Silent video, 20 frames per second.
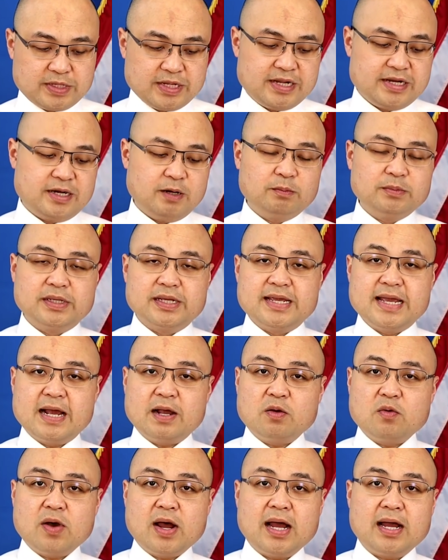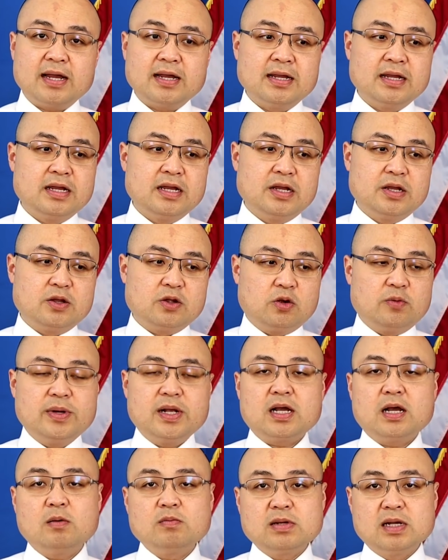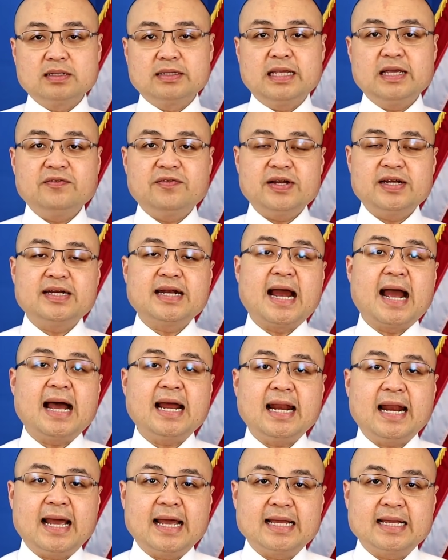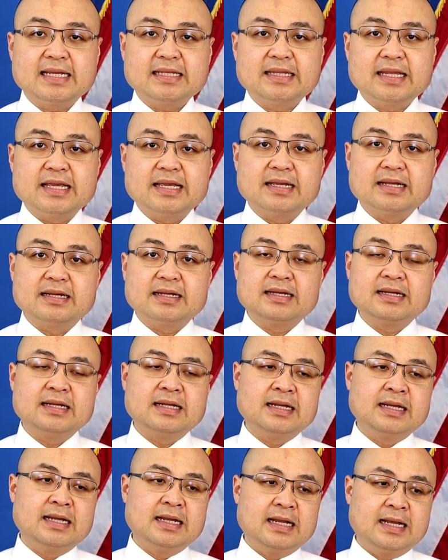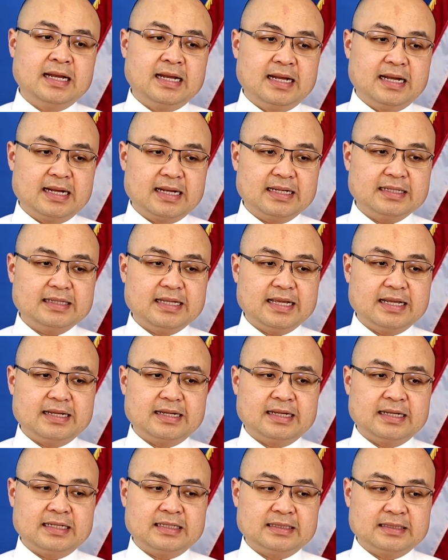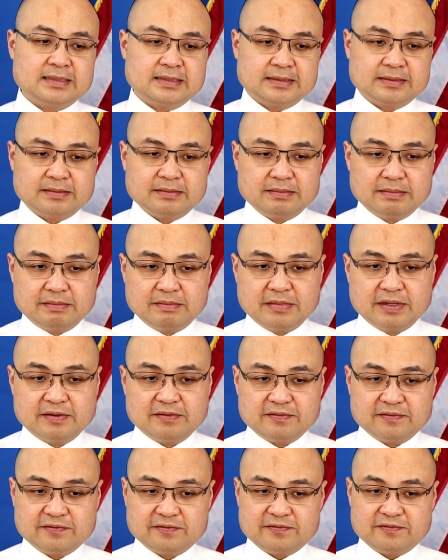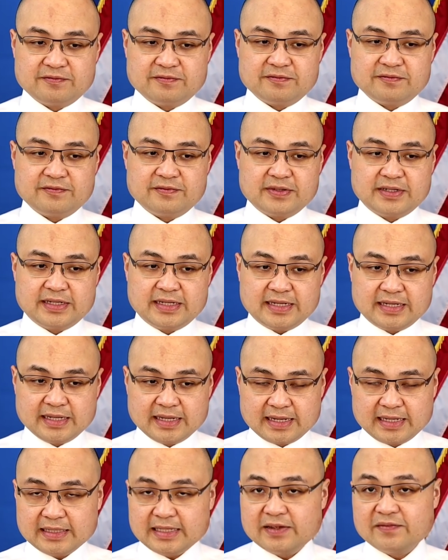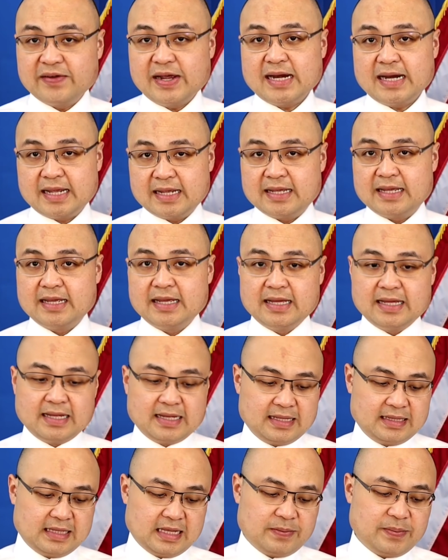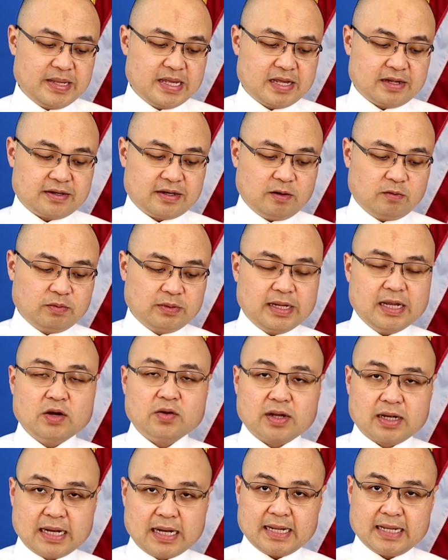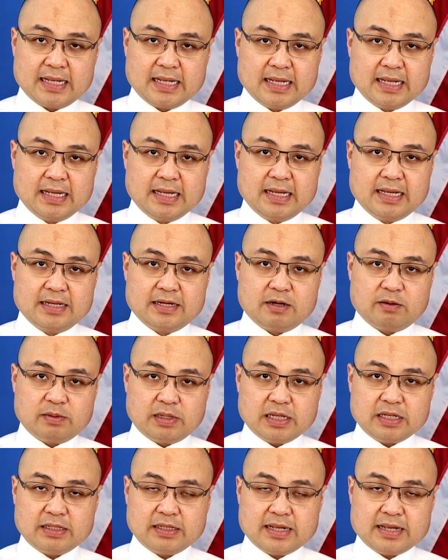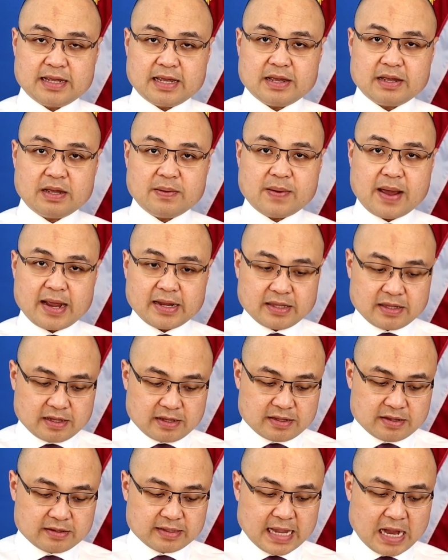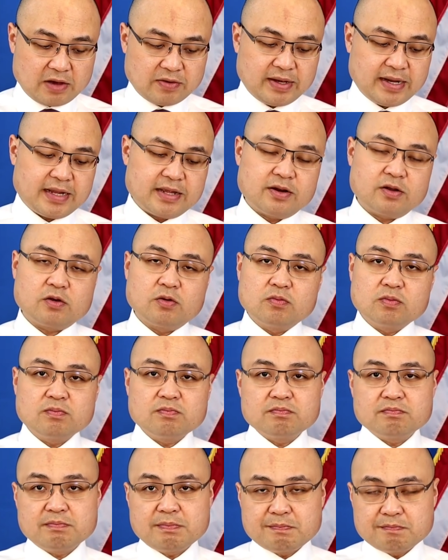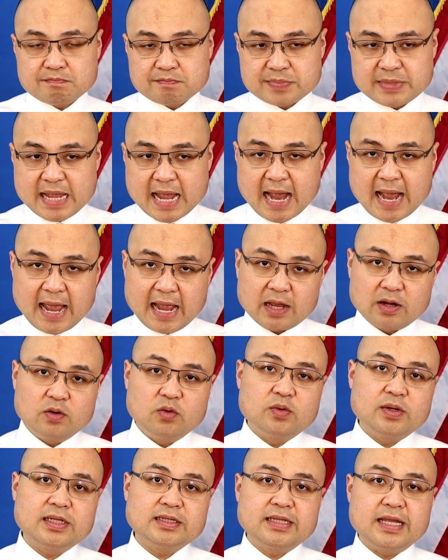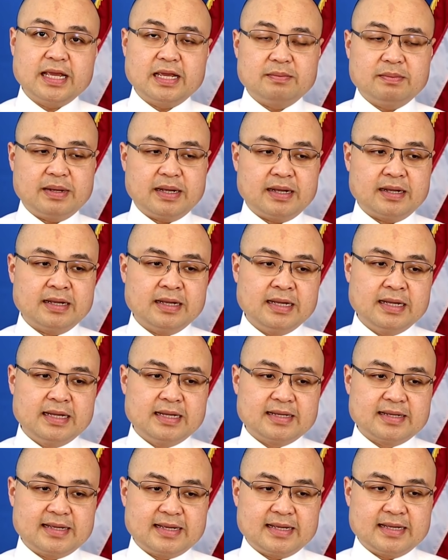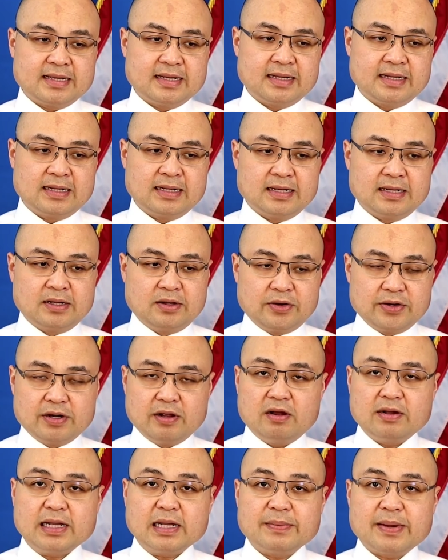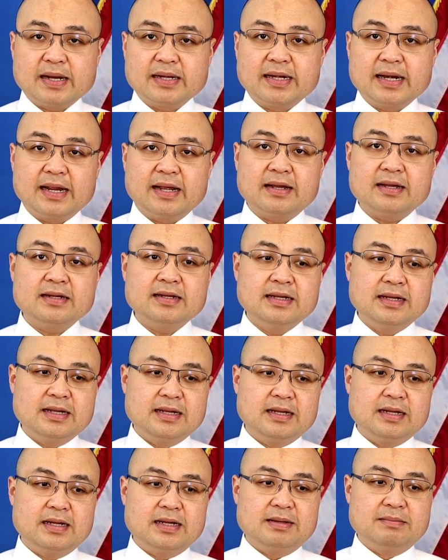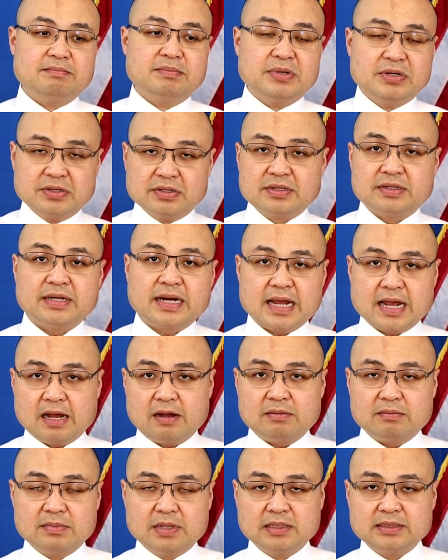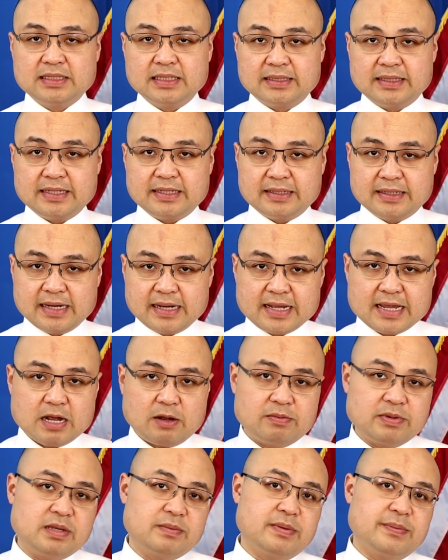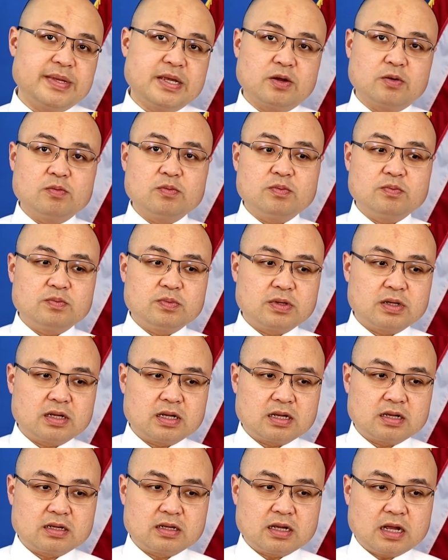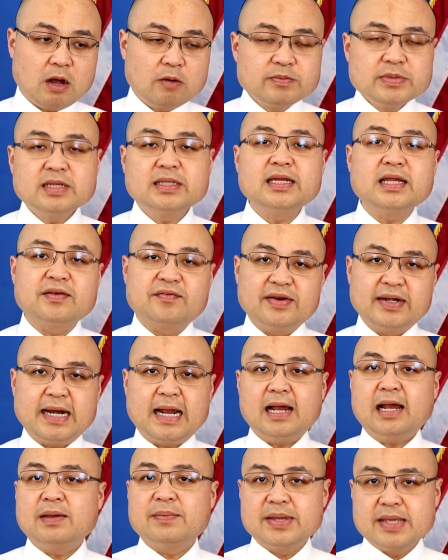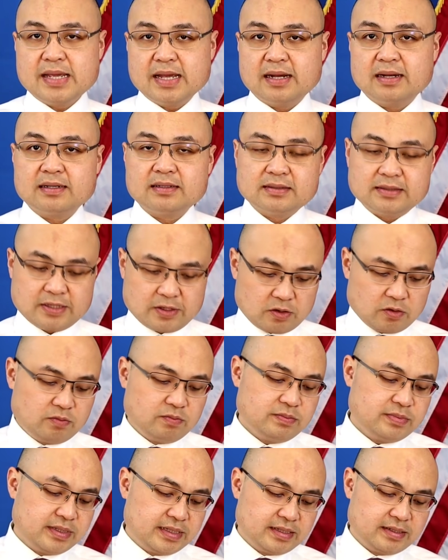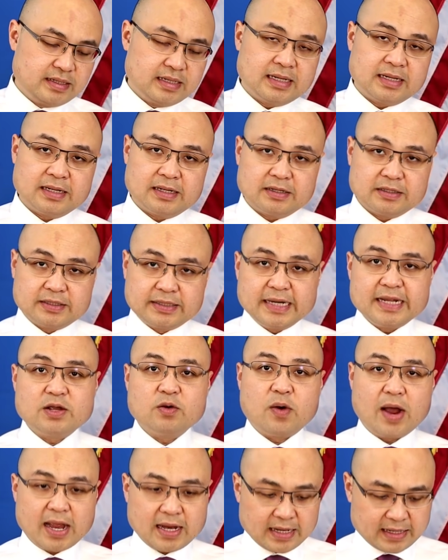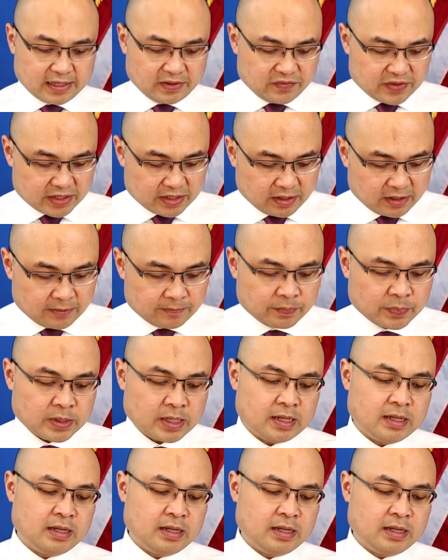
thì trong thời gian qua cũng đã không cần thiết phải trả lại cái tiền uh, cái tiền uh, cái tiền vay này thì bây giờ trong cái này trong cái cái cái, cái bản như dự thảo này nó cũng gia hạn luôn cái tiền mà uh, hồi đó các bạn trẻ uh, mượn đại học mượn tiền để đi học nhưng mà bây giờ cũng không nhất thiết là phải trả ngay bây giờ thì cũng uh, trì hoãn lại cái việc đó